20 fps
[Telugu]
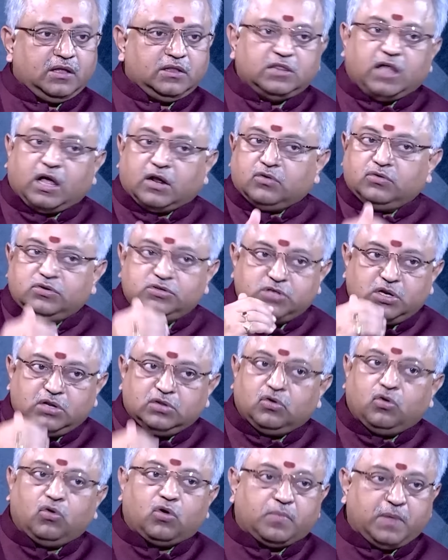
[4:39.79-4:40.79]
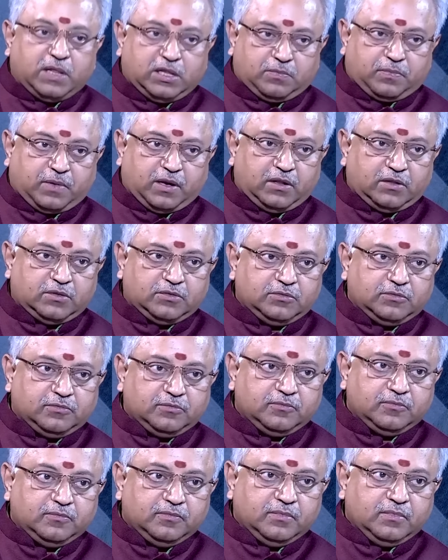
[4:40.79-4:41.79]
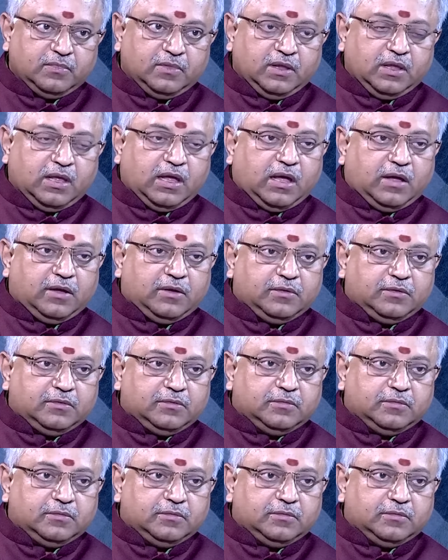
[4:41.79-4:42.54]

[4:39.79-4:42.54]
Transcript: దాని గురించి ఎందుకు నోరు మెదపలేదు బెంగాల్